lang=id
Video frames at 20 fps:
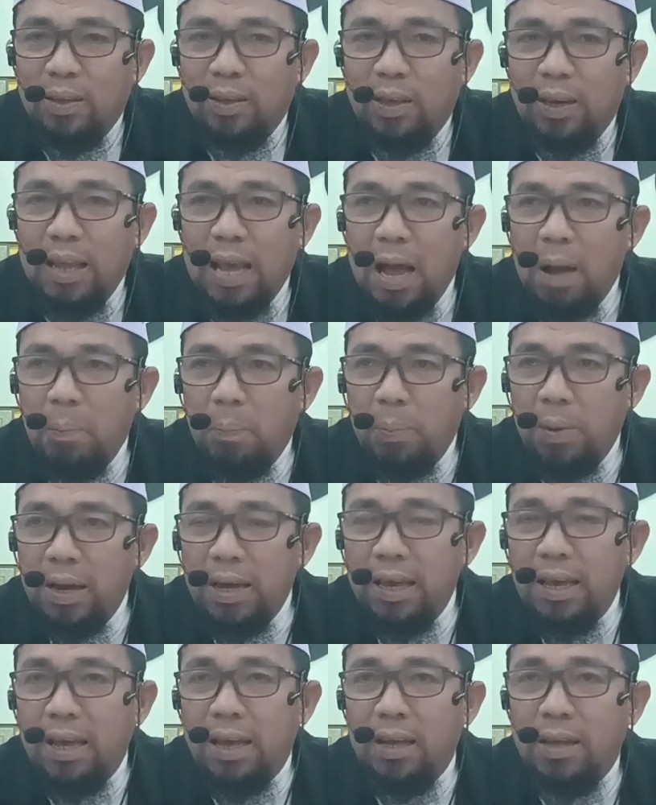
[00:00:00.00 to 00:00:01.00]
Jadi apa
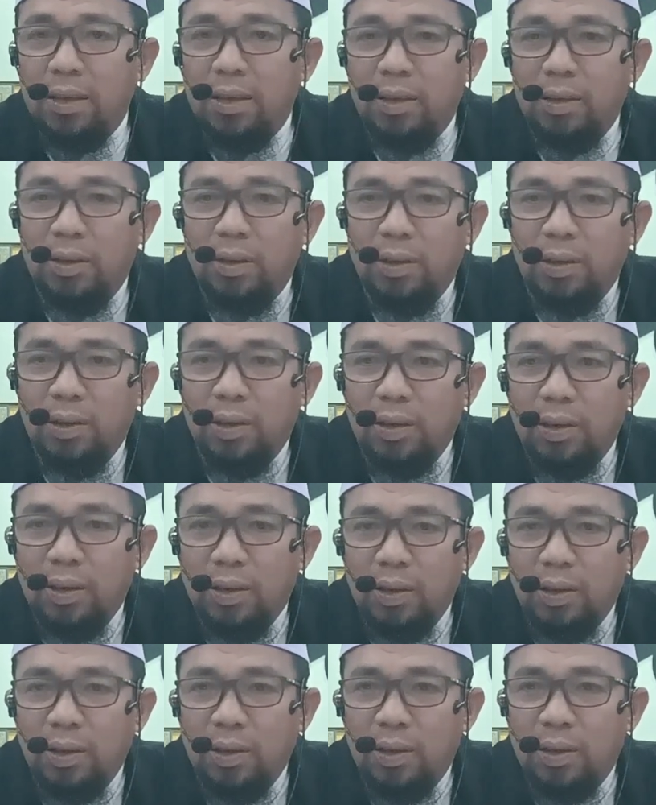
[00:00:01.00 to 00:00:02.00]
yang
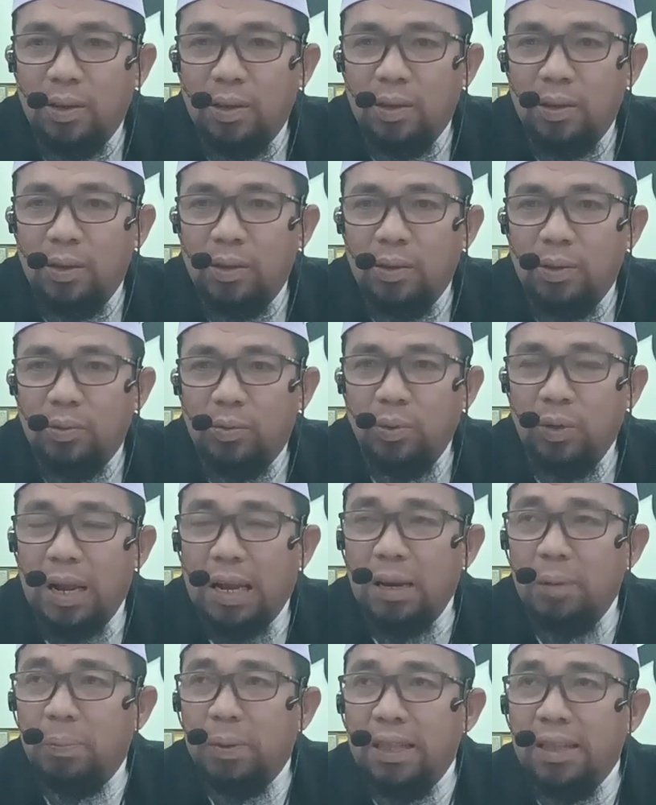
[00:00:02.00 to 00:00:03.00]

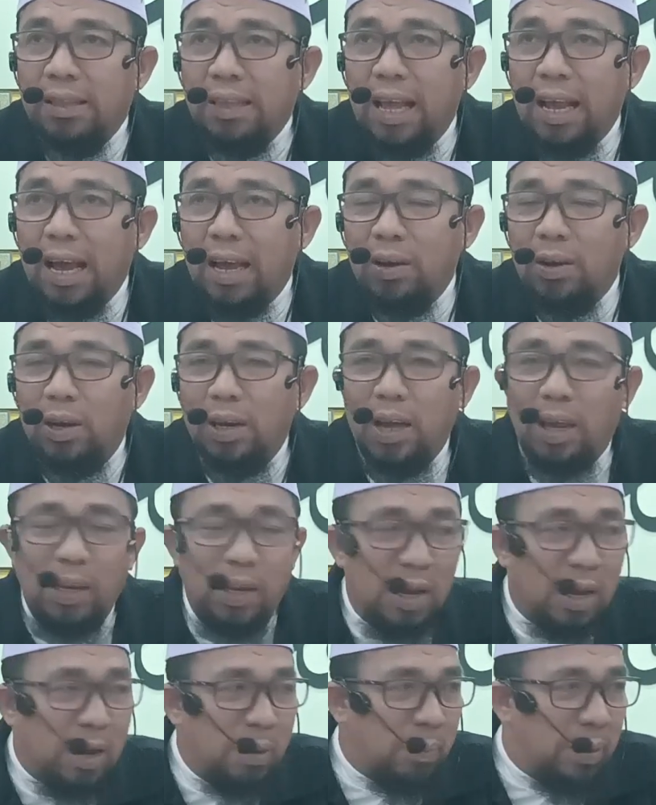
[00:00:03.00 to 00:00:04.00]
sudah diperintahkan oleh
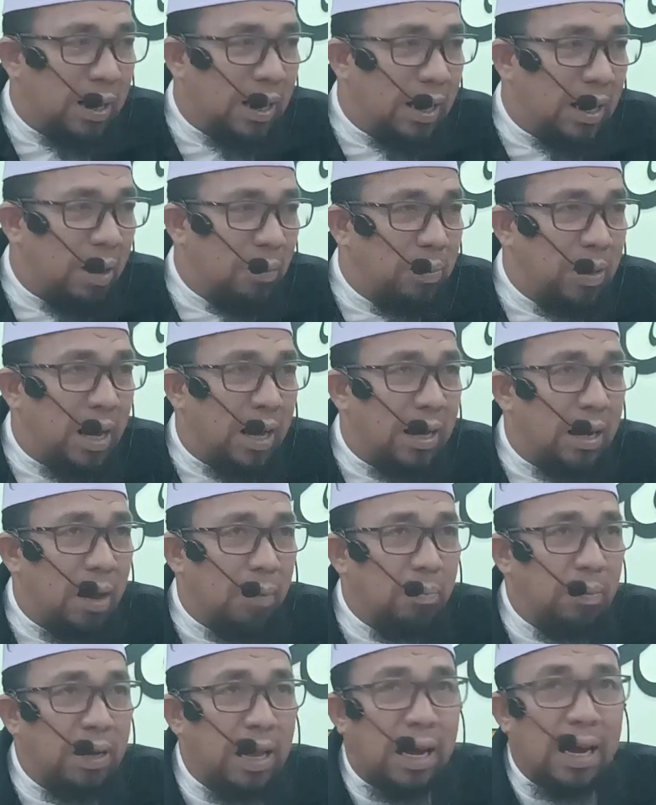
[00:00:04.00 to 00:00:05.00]
Allah kepada Nabi
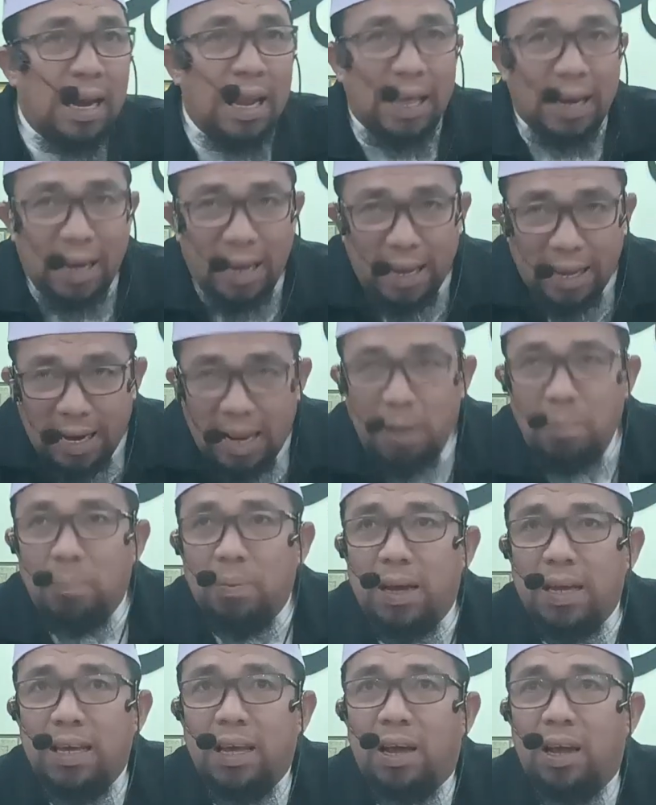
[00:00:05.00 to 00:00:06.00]
Adam dan larangan
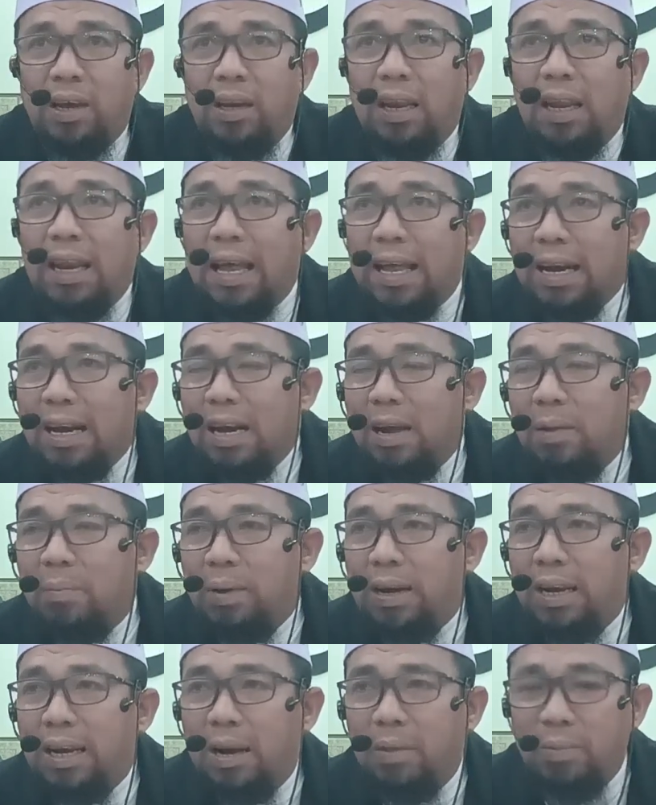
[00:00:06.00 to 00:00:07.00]
apa yang Allah larang
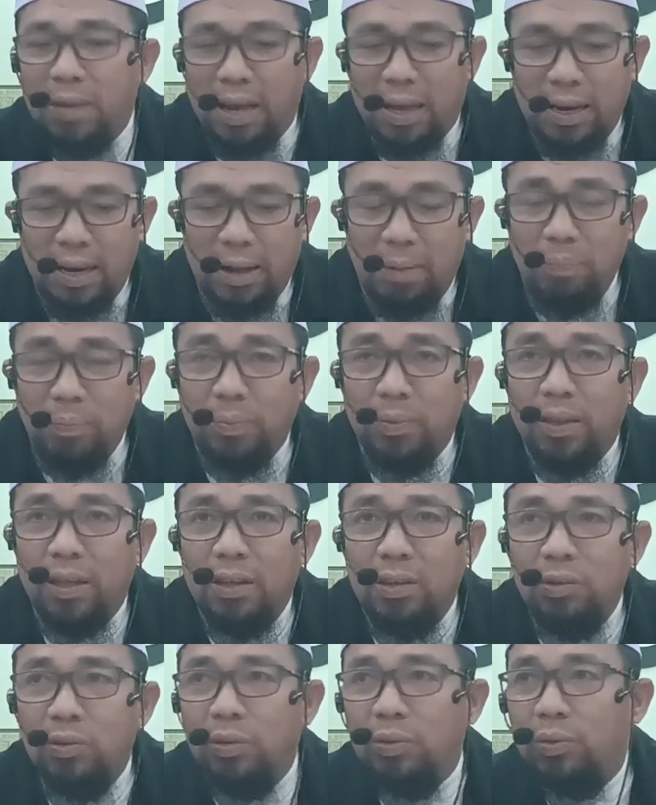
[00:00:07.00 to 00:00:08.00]
kepada Nabi Adam
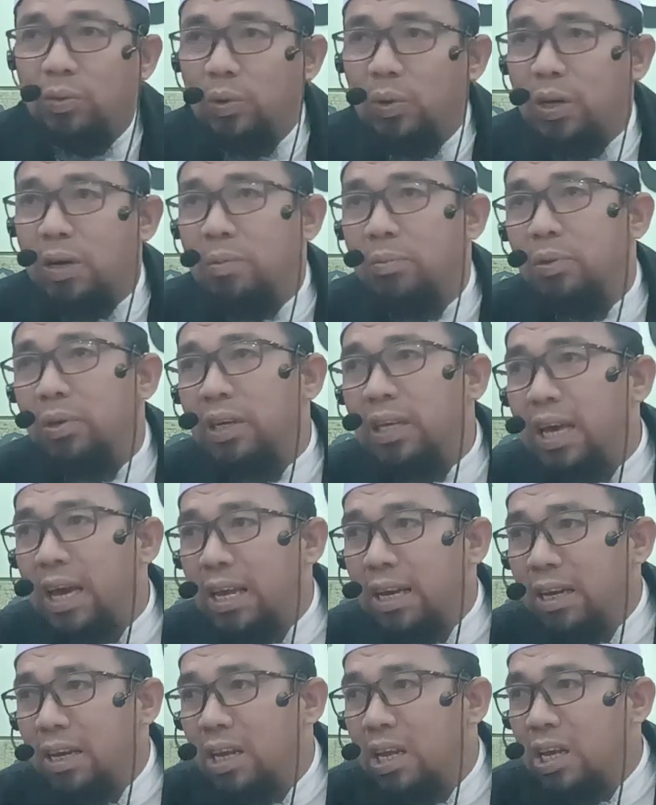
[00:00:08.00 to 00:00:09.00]
justru
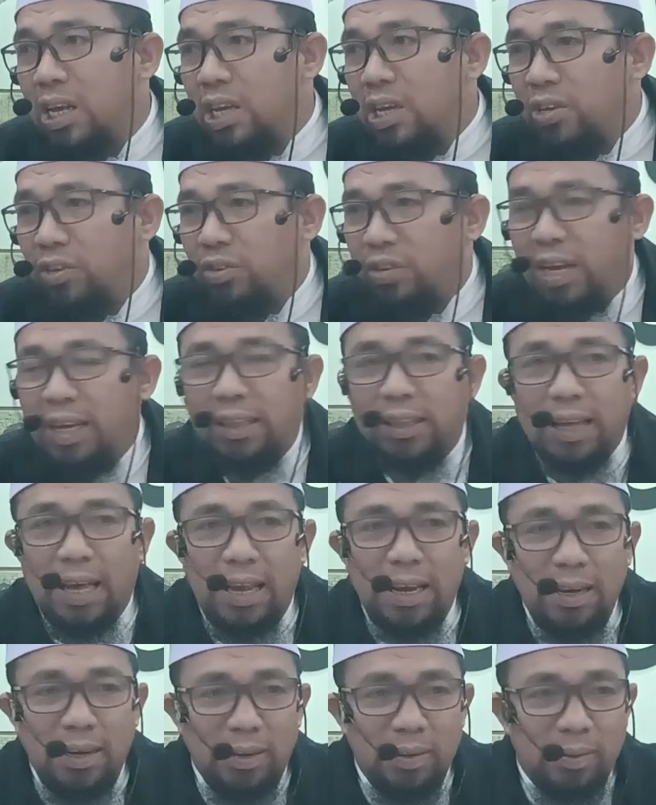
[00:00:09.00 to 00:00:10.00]
kemudian
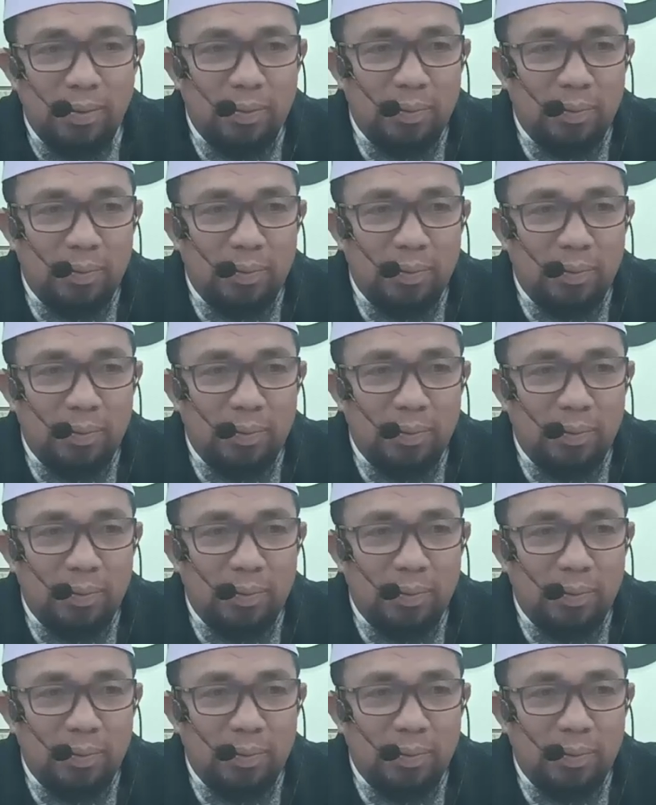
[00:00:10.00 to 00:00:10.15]
syaitan